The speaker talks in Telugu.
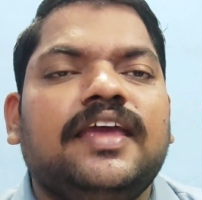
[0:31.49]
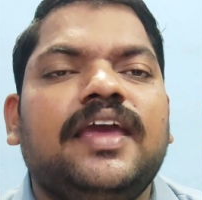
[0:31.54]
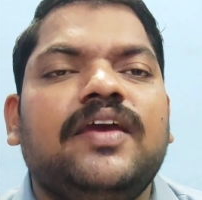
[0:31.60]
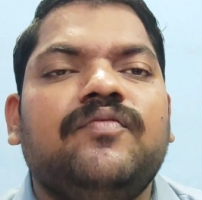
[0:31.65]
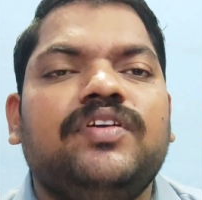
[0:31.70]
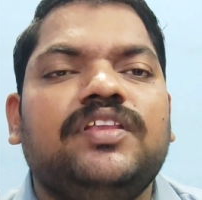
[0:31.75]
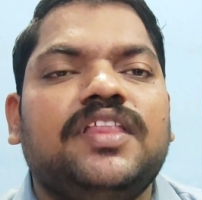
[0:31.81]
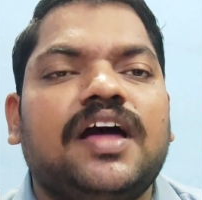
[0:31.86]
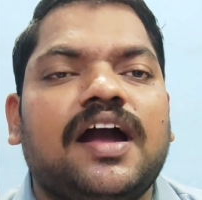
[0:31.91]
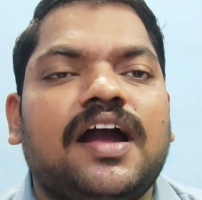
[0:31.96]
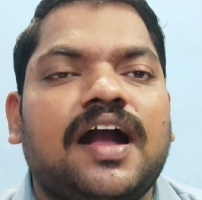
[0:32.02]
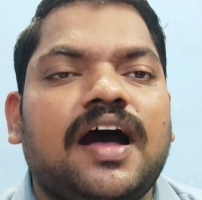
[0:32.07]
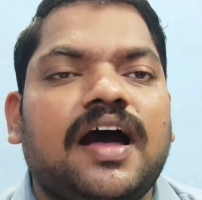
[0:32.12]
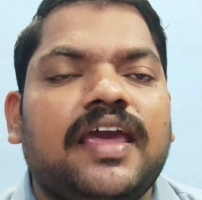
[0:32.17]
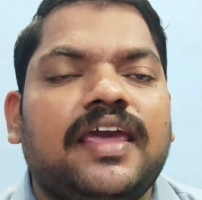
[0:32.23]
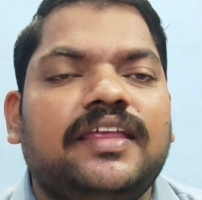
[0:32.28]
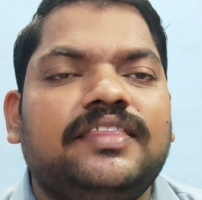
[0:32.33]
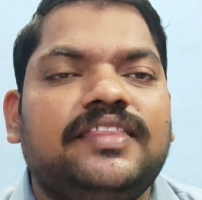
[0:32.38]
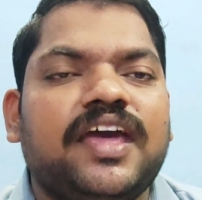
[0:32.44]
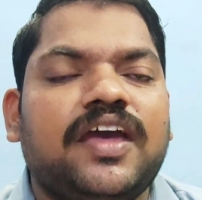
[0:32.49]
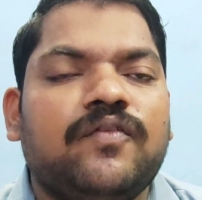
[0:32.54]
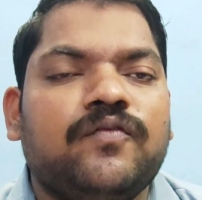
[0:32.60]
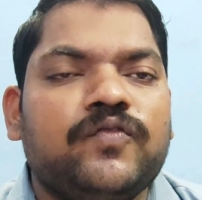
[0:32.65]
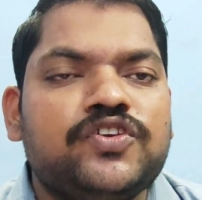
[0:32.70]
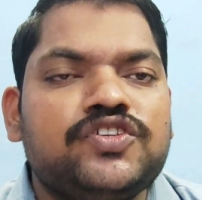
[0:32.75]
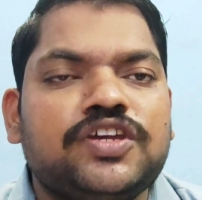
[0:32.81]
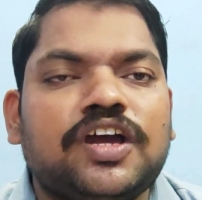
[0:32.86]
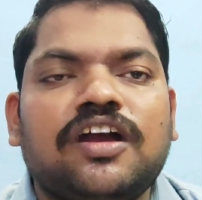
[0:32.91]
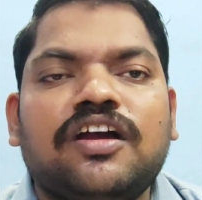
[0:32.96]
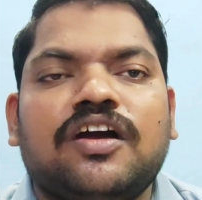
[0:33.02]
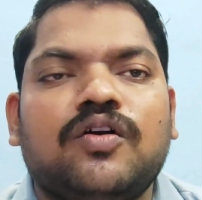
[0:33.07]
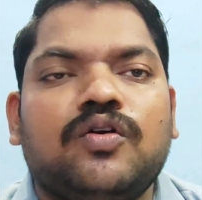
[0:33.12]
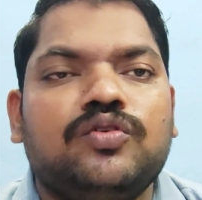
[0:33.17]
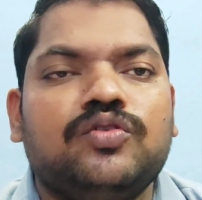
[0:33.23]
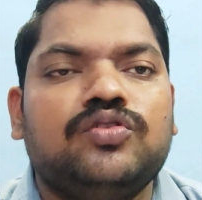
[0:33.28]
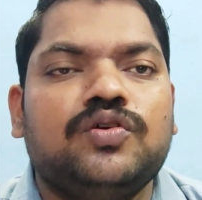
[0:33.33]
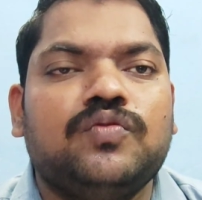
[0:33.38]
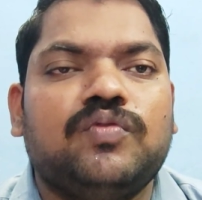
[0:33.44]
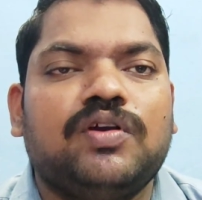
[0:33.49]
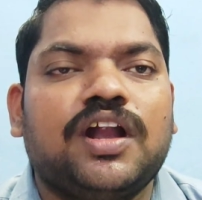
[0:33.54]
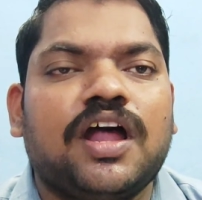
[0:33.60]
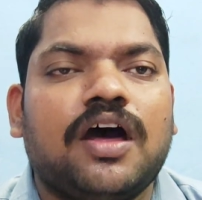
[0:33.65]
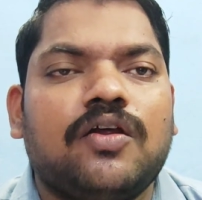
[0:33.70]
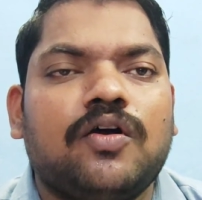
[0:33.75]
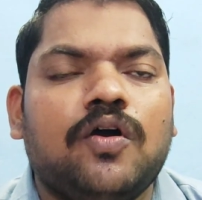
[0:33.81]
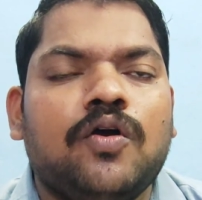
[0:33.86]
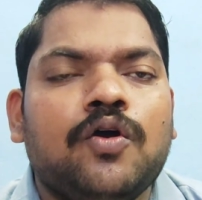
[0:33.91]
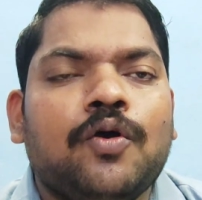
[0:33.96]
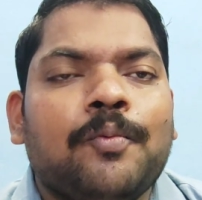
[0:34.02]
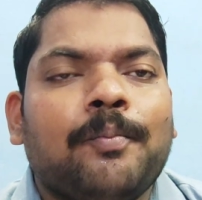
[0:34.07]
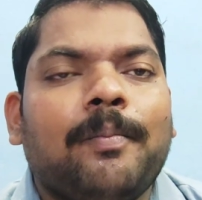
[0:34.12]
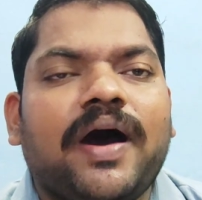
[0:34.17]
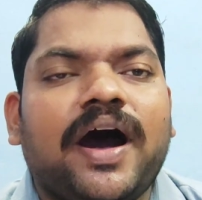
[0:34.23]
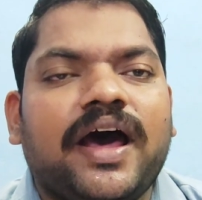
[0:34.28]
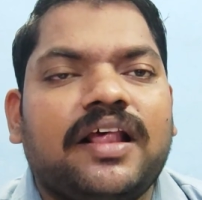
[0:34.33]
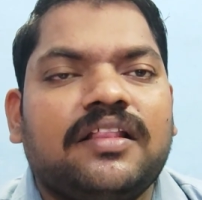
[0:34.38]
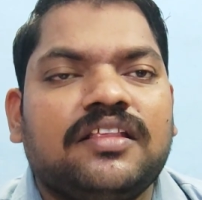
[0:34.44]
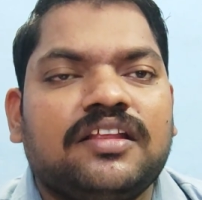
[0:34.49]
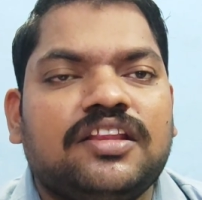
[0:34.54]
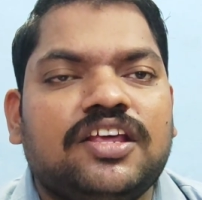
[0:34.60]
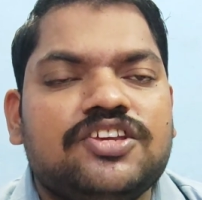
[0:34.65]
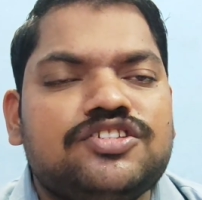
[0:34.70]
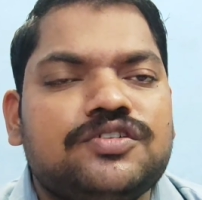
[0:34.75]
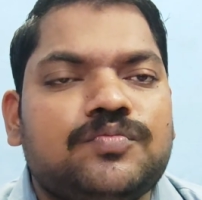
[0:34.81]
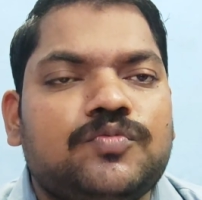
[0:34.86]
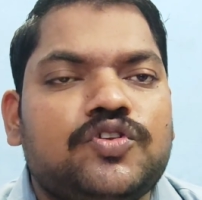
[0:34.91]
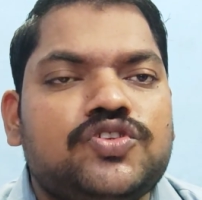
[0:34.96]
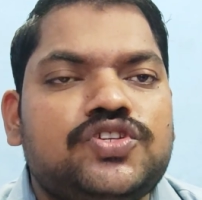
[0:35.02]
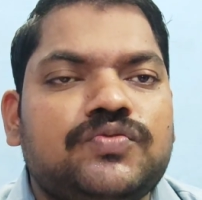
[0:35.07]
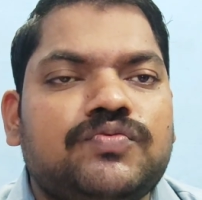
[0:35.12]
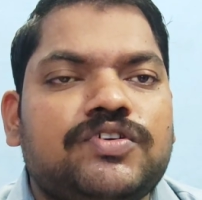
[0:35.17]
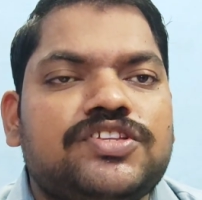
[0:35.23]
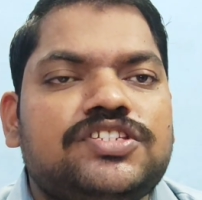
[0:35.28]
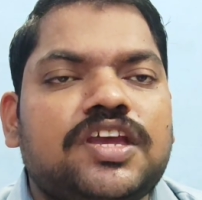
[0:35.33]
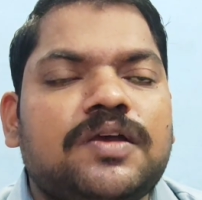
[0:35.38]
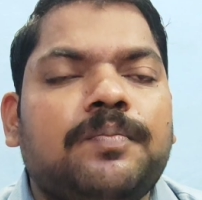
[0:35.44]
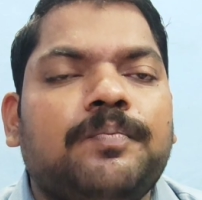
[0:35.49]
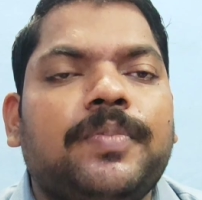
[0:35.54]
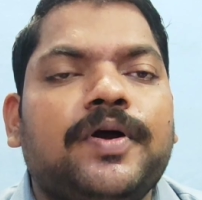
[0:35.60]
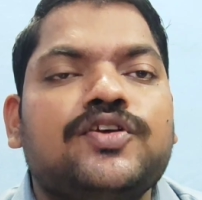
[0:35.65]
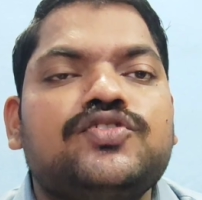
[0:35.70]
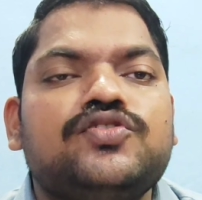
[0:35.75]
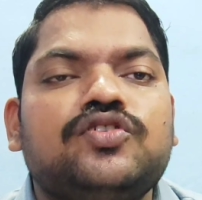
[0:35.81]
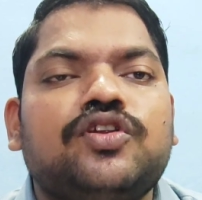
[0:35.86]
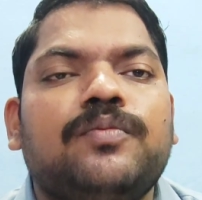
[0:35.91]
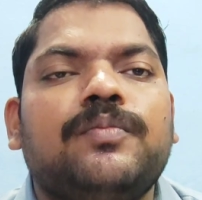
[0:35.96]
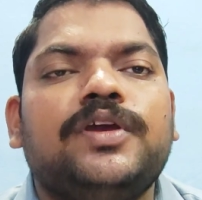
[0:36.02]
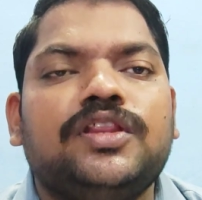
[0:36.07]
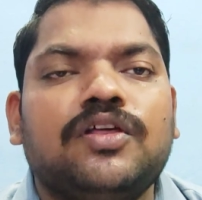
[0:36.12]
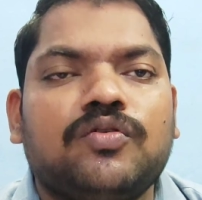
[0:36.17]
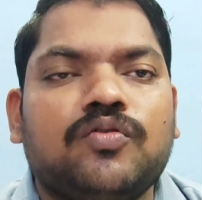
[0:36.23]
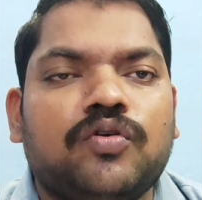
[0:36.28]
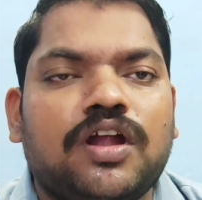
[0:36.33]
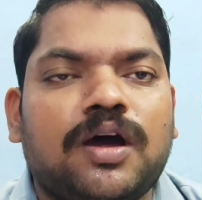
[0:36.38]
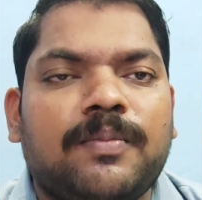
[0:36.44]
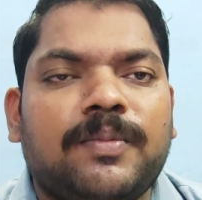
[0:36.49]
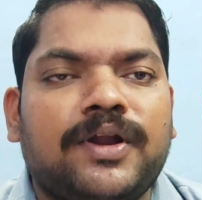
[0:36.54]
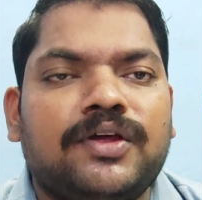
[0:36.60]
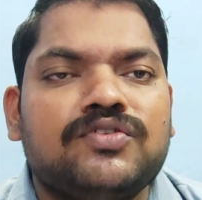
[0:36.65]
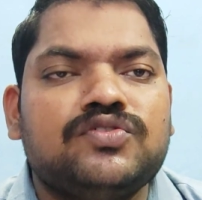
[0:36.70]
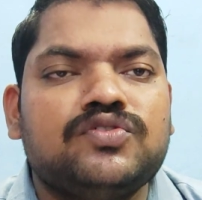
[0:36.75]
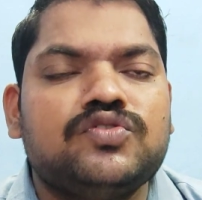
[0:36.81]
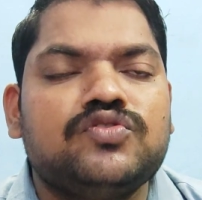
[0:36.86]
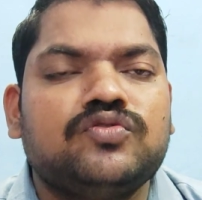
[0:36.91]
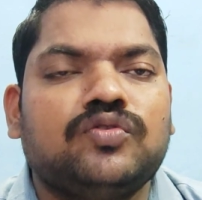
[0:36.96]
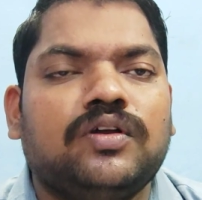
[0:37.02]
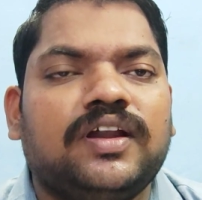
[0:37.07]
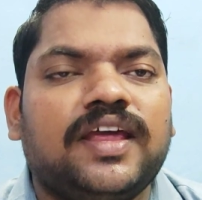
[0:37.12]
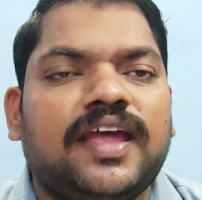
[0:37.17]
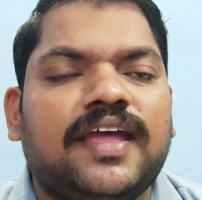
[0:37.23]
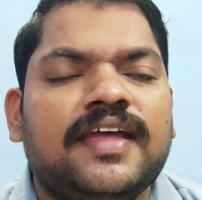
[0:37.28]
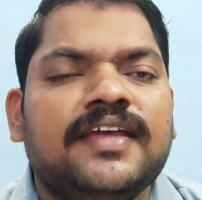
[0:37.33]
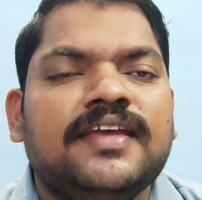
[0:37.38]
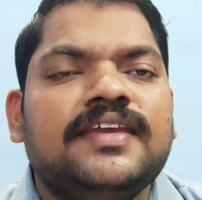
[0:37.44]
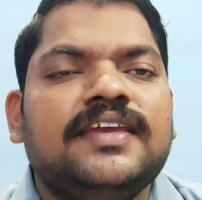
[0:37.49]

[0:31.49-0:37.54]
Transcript: ఏ విధంగా అయితే విషం కక్కుతూ ఉన్నారో భారతదేశం నుంచి వచ్చే పక్షుల మీద కూడా మనం చూసుకుంటే